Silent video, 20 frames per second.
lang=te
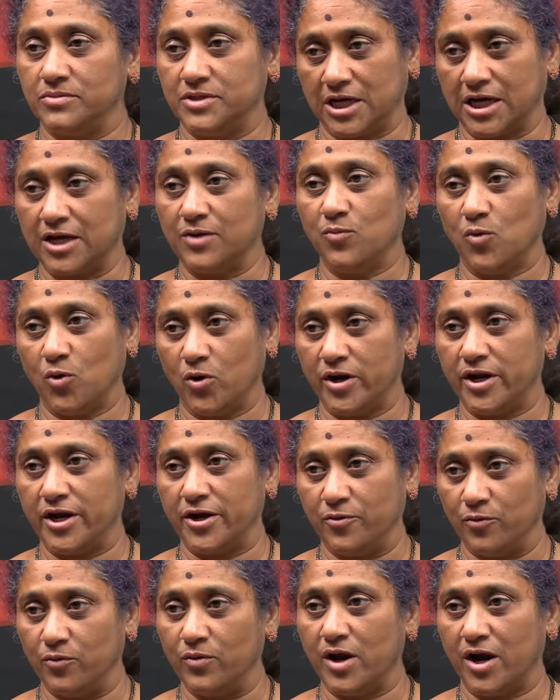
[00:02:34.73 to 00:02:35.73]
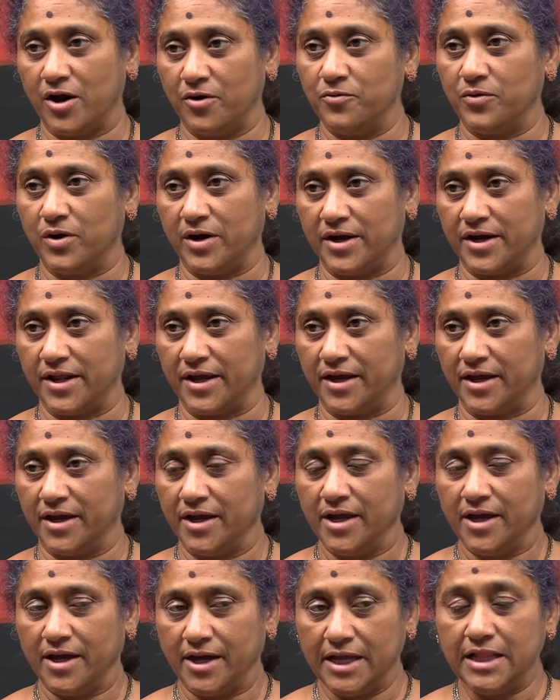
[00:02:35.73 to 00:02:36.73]
జగన్మోహన్ రెడ్డి ఉన్నాడు అంటే
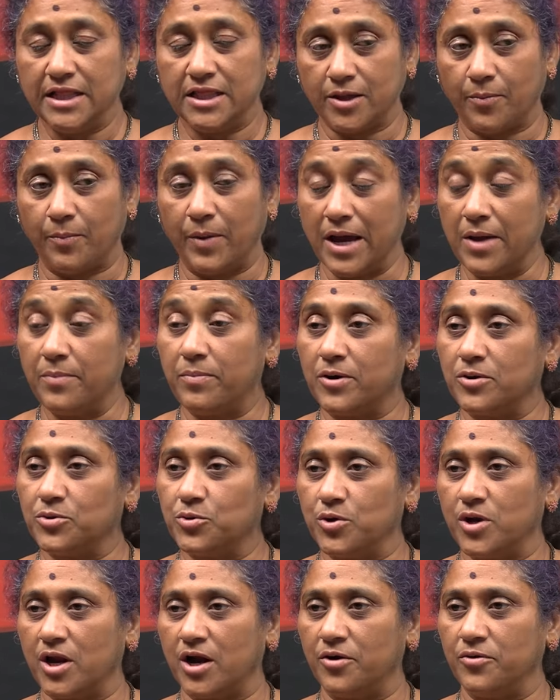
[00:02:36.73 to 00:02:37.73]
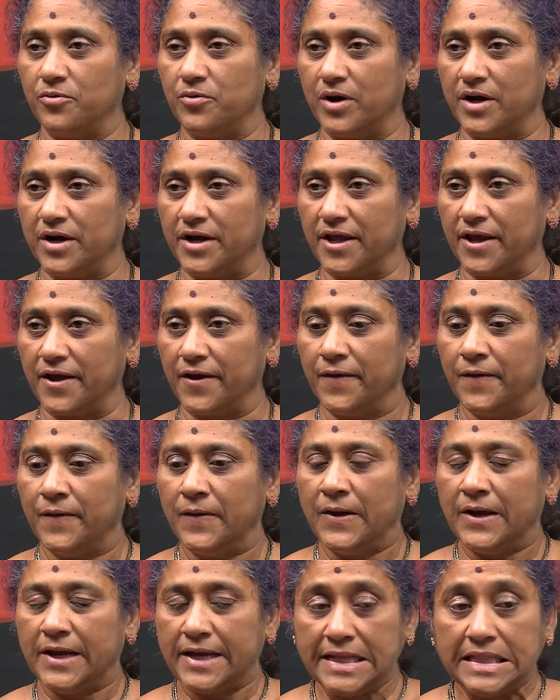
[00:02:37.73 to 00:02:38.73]
ఇంత భయపడుతున్నాడు అంటే
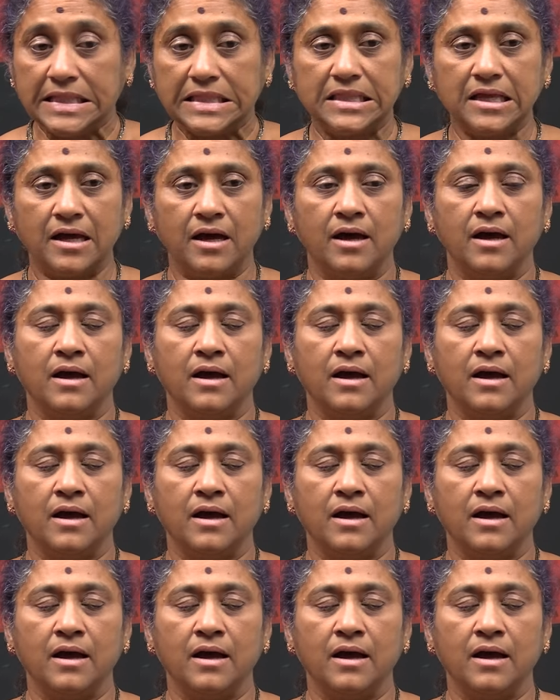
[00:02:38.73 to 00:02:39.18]
ఇంత